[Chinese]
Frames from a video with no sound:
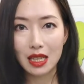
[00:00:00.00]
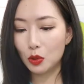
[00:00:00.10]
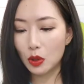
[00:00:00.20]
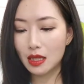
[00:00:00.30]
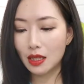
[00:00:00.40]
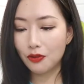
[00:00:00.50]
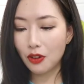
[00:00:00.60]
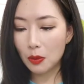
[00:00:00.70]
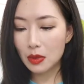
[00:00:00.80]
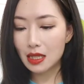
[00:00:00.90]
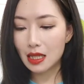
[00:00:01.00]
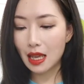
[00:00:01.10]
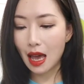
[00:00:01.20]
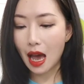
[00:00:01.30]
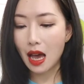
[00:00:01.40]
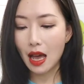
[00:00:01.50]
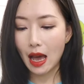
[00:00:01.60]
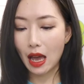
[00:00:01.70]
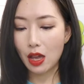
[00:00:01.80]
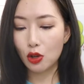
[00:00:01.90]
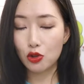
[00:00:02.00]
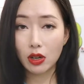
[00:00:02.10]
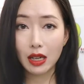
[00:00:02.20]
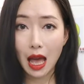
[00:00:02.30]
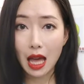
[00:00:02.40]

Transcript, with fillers: 最近 pharmacy 啊，还有妆